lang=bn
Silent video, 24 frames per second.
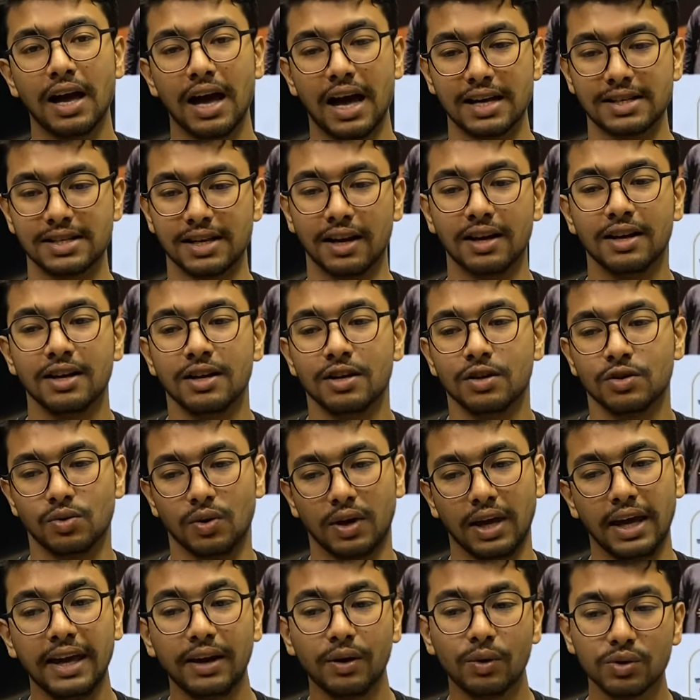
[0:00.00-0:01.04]
আচ্ছা সো
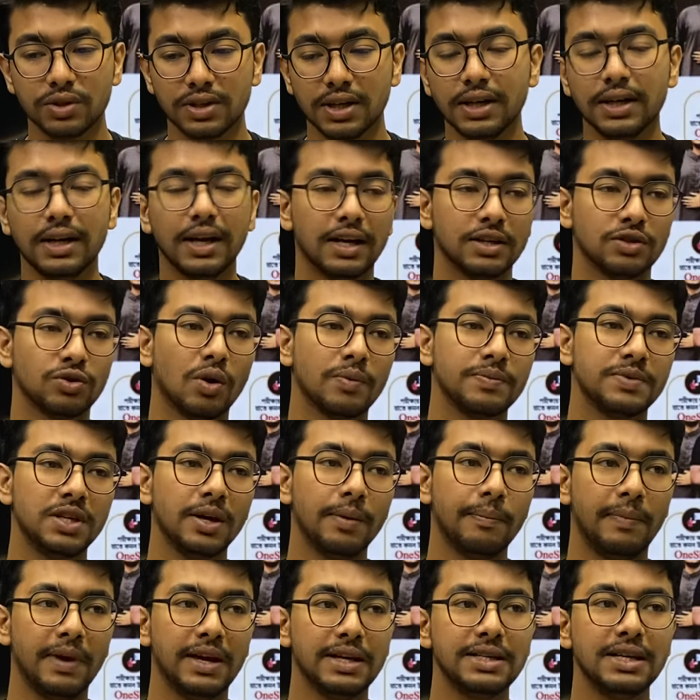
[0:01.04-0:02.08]
এই কোশ্চেনটা সবচেয়ে
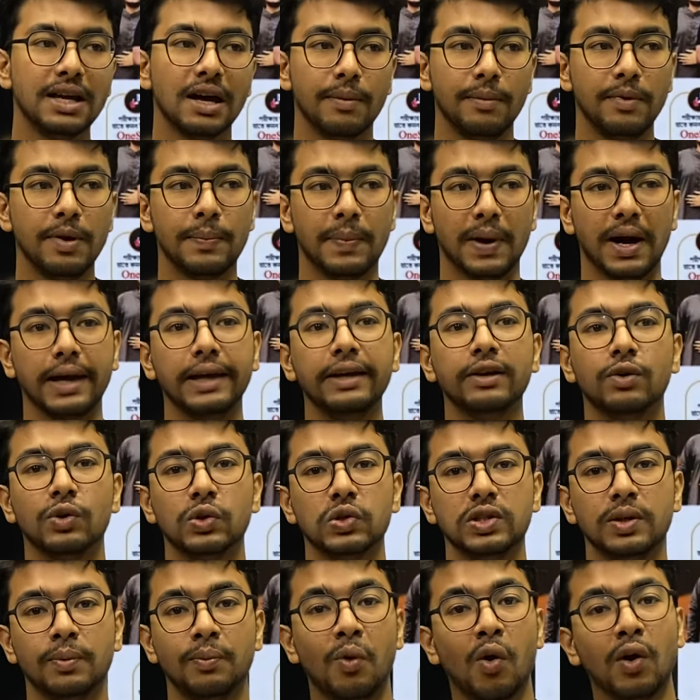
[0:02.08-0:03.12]
বেশি আমি পাই
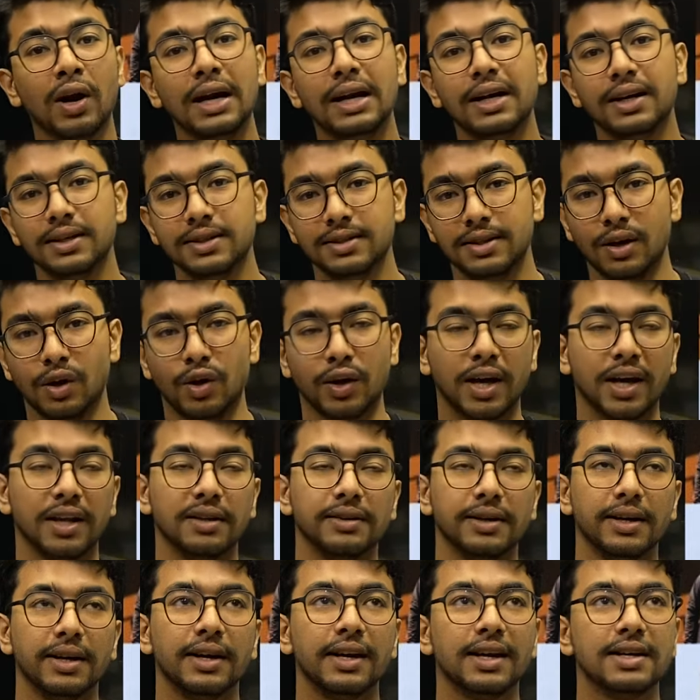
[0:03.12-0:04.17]
হচ্ছে মডেল টেস্ট দেওয়ার ক্ষেত্রে
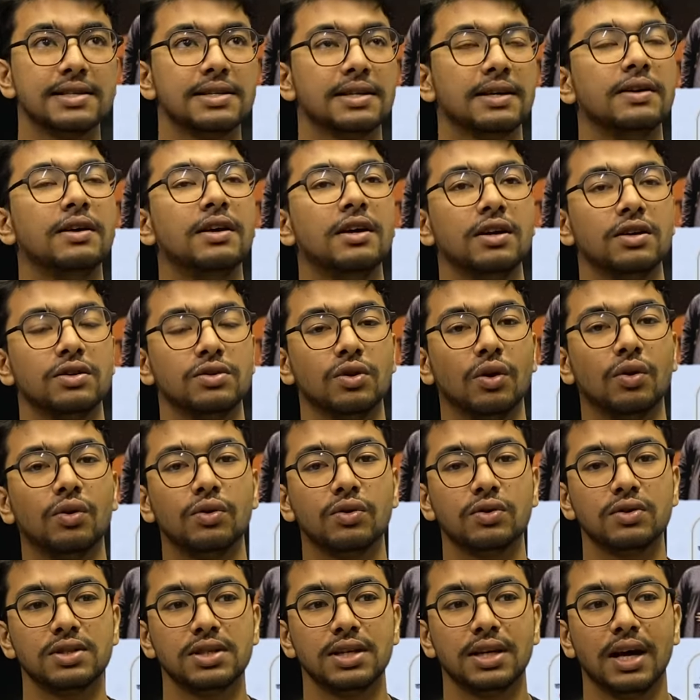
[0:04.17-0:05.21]
ঠিক আছে যখন
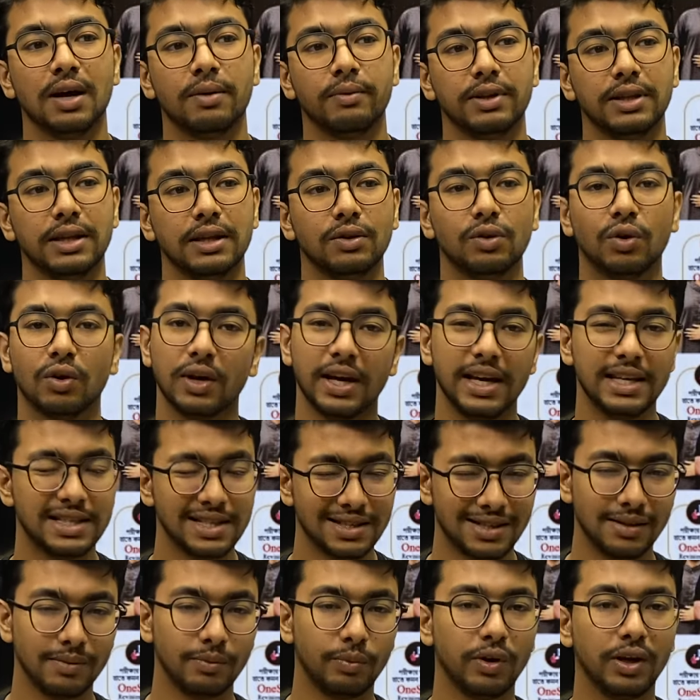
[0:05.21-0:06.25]
হচ্ছে আমাদের ধরো
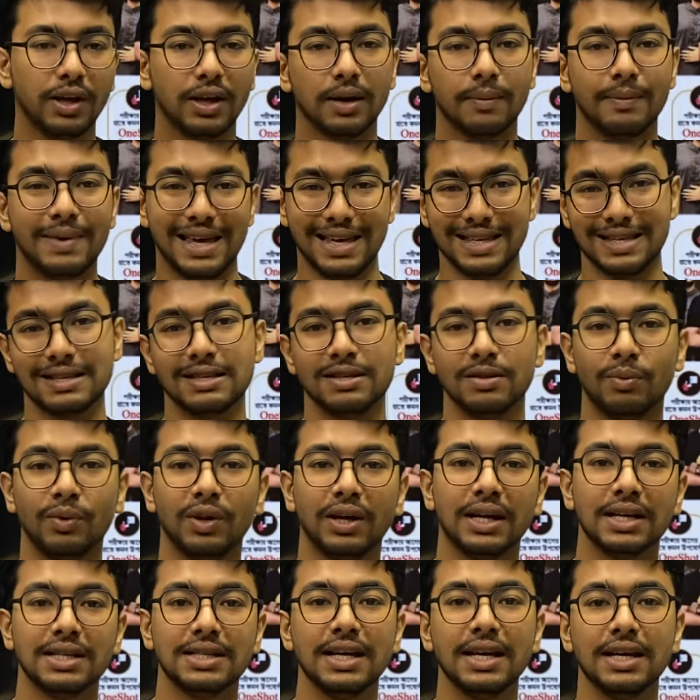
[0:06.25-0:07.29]
এইচএসসি পরীক্ষা বা এসএসসি
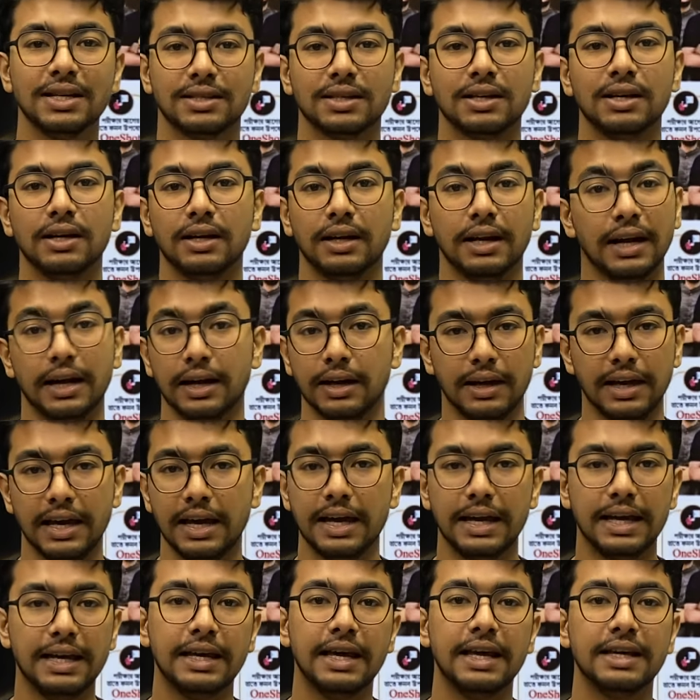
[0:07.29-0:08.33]
পরীক্ষা শেষ না
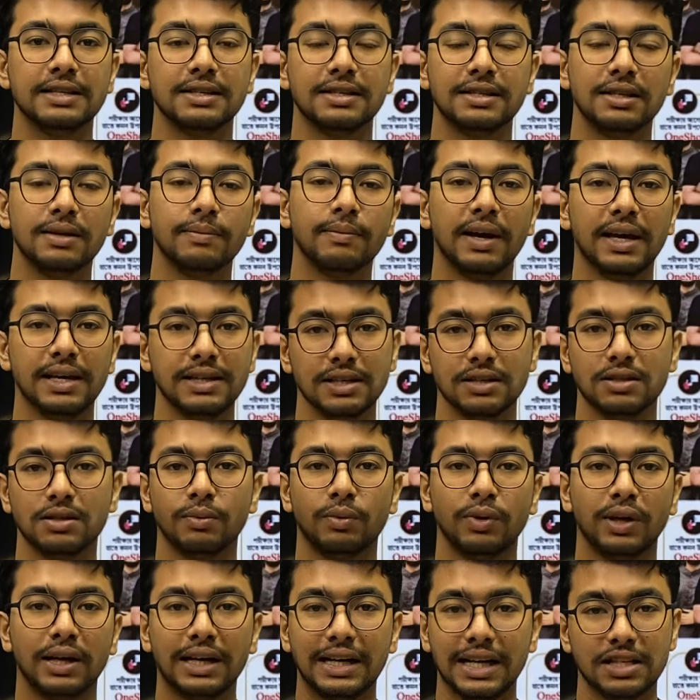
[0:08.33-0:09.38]
এসএসসি বা এইচএসসি
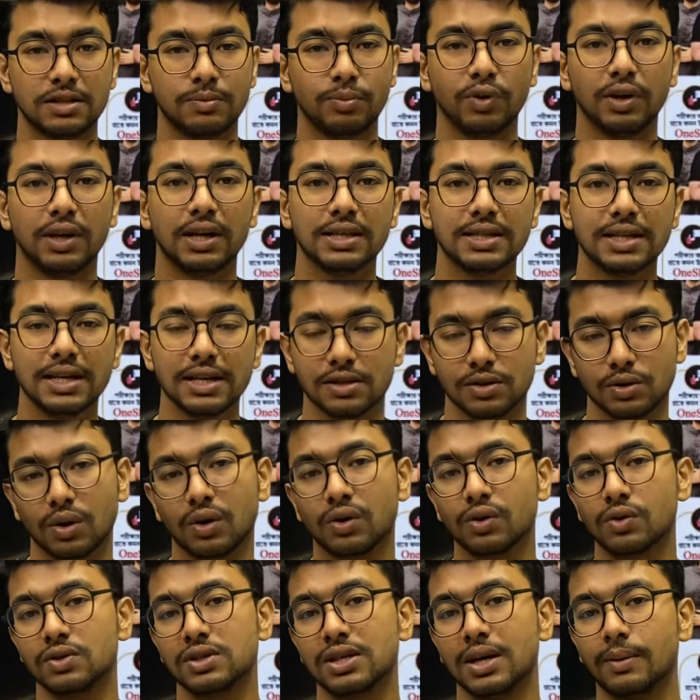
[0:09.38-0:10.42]
পরীক্ষা টেস্ট পরীক্ষা শেষ তখন
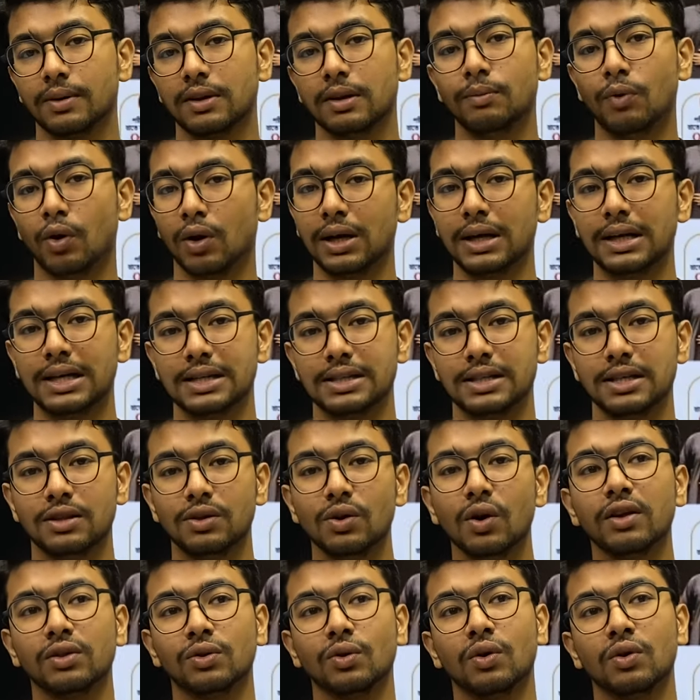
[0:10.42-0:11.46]
হচ্ছে আমাদের মডেল টেস্ট দিতে
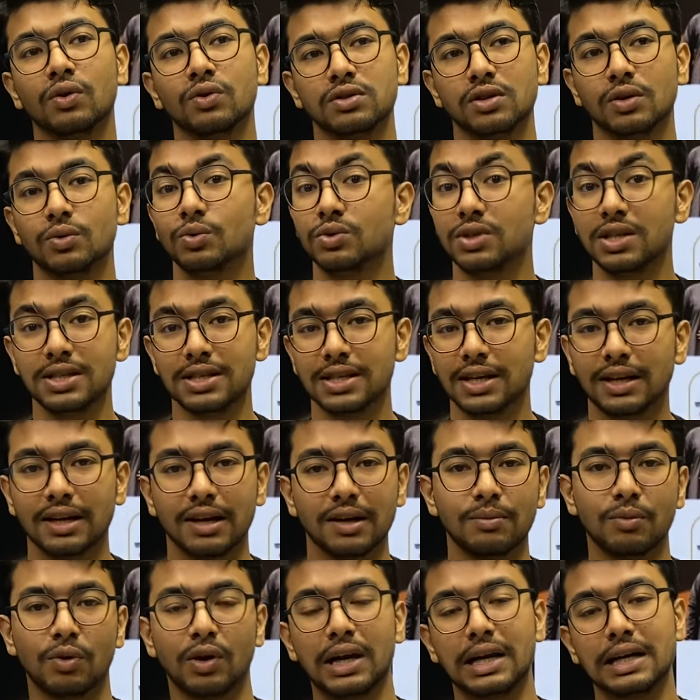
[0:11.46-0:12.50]
হয় তখন হচ্ছে কোচিং সেন্টারে
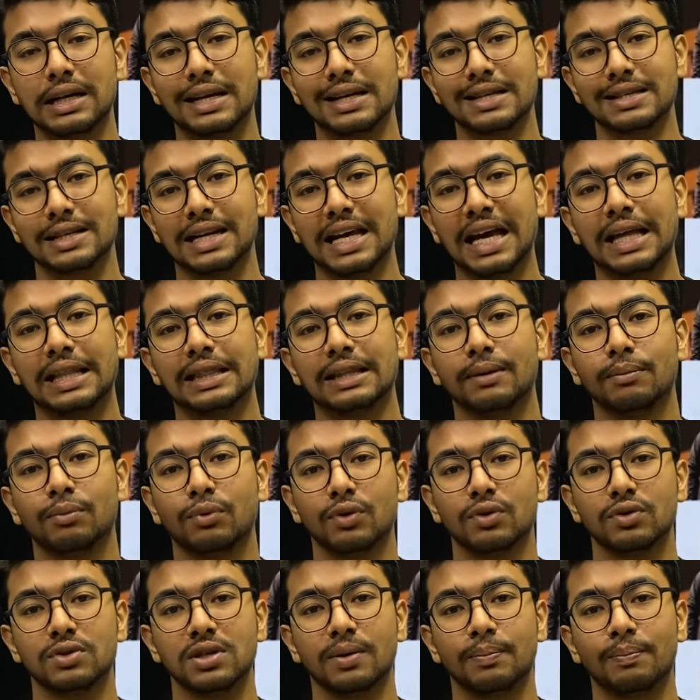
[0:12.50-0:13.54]
মডেল টেস্ট নেয় তারপরে
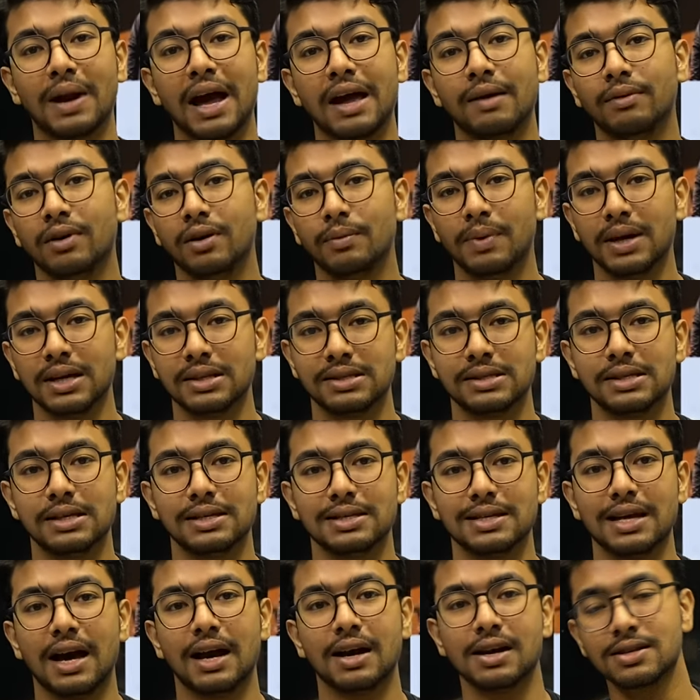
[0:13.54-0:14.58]
হচ্ছে প্রাইভেট ব্যাচ যে
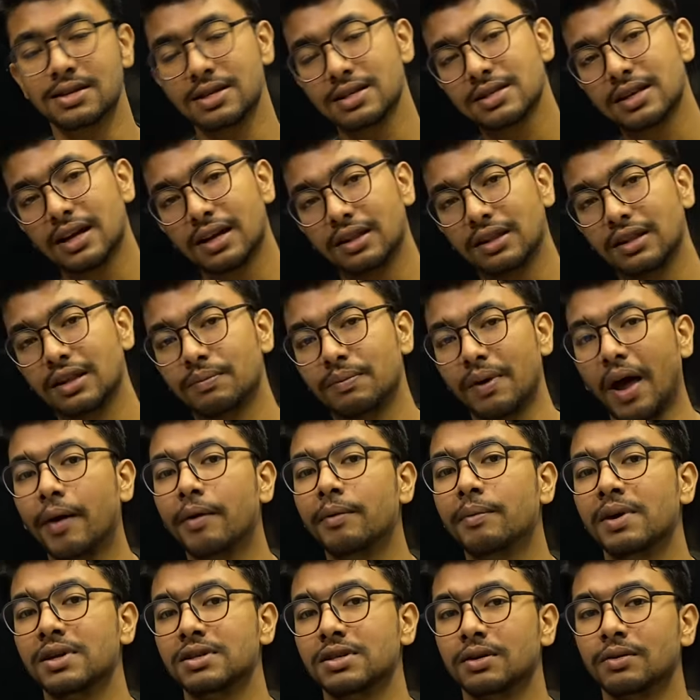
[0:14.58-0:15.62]
স্যার আছে স্যারদের প্রাইভেট
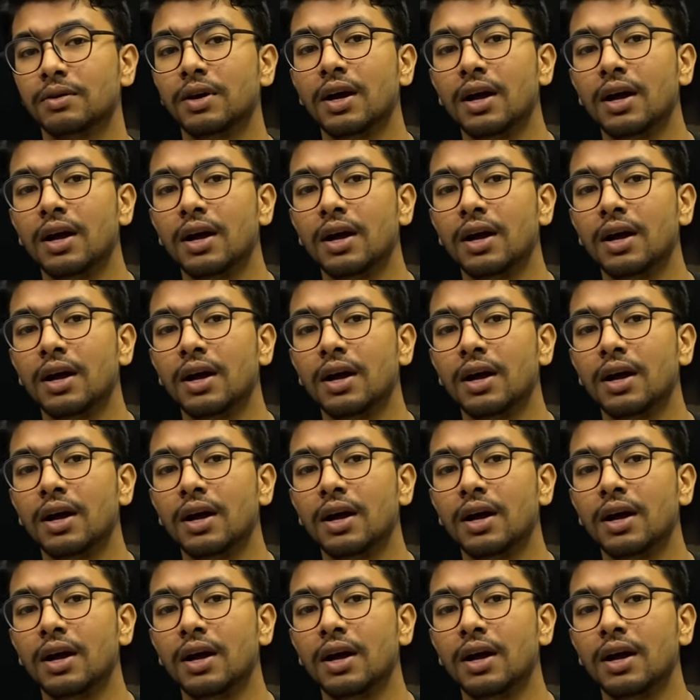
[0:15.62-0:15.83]
ব্যাচে